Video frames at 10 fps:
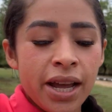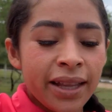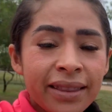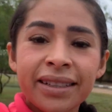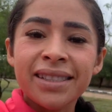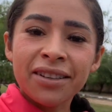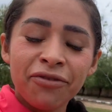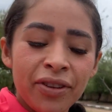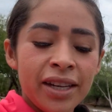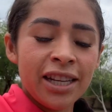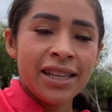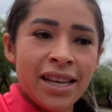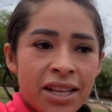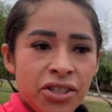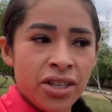é terça-feira e
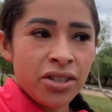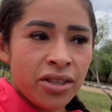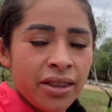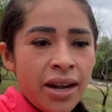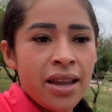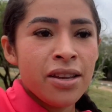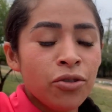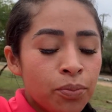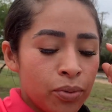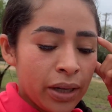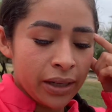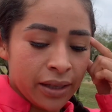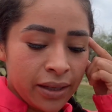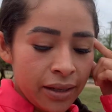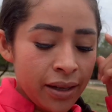é dia de treino por
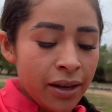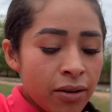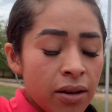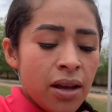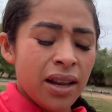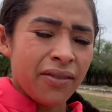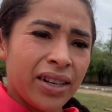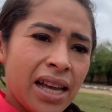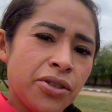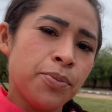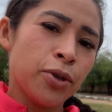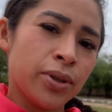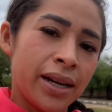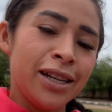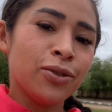aqui. Na verdade, meus
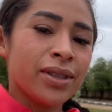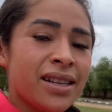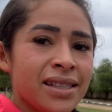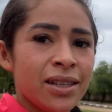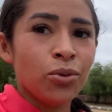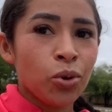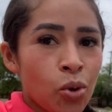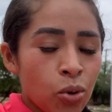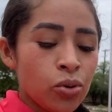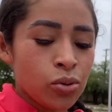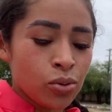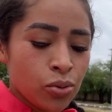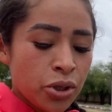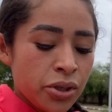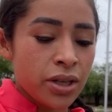treinos têm sido todos
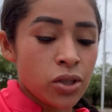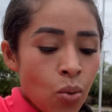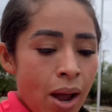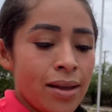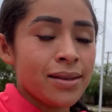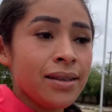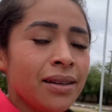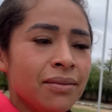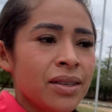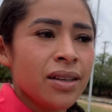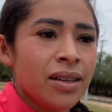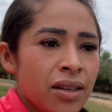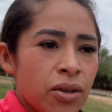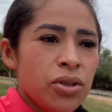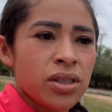os dias quase.
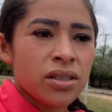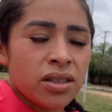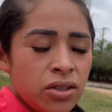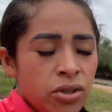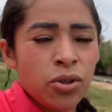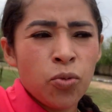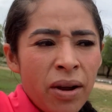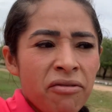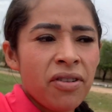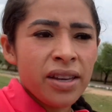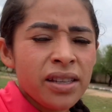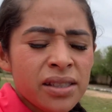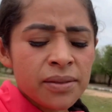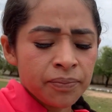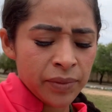Eu descanso acho que uma
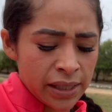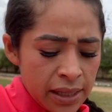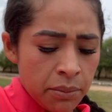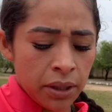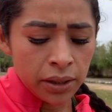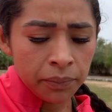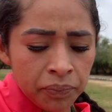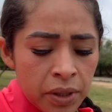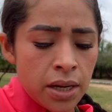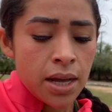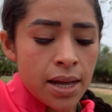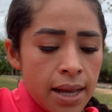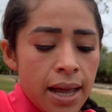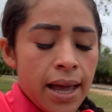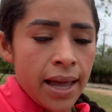vez na semana.
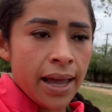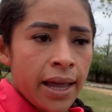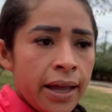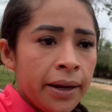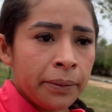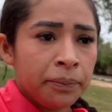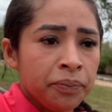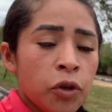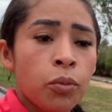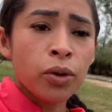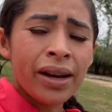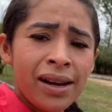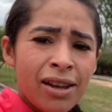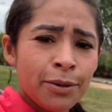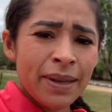É, o meu
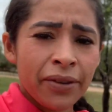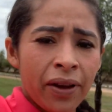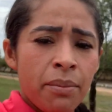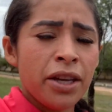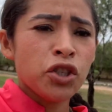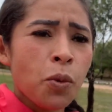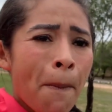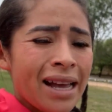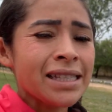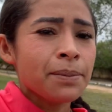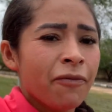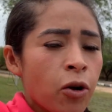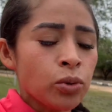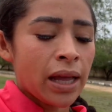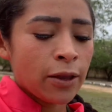treino é especificamente mais
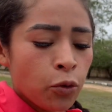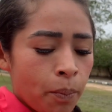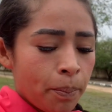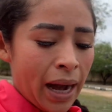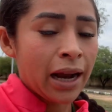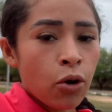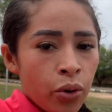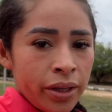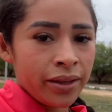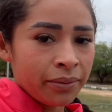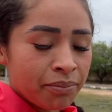voltado para corrida.